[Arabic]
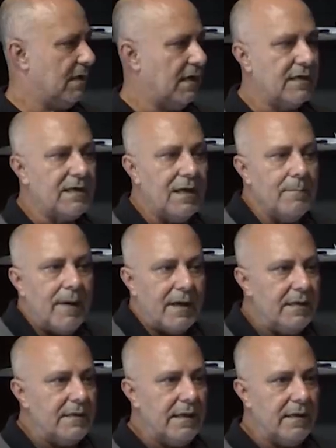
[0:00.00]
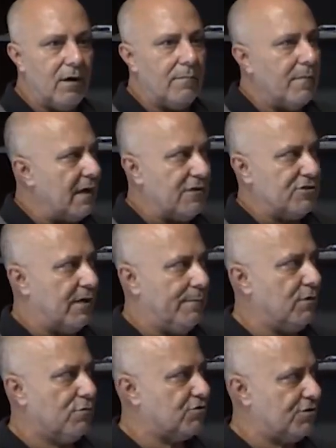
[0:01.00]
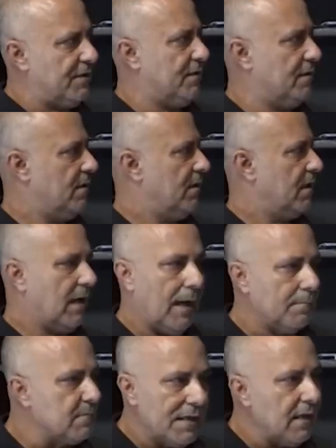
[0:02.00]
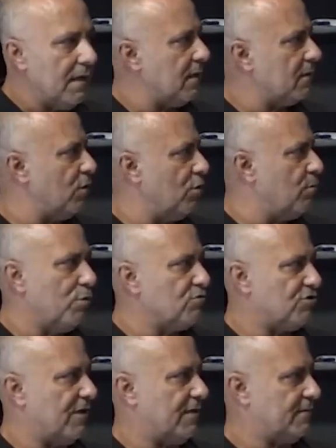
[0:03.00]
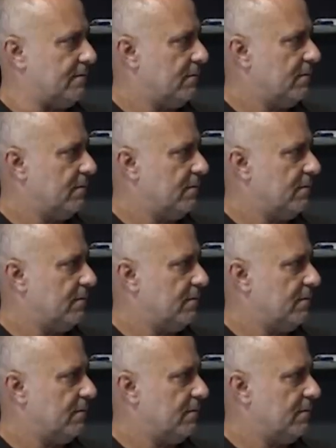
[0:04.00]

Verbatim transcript: يعني كل بريد اليوم ما رجع منه شيء الحمد لله كله منجز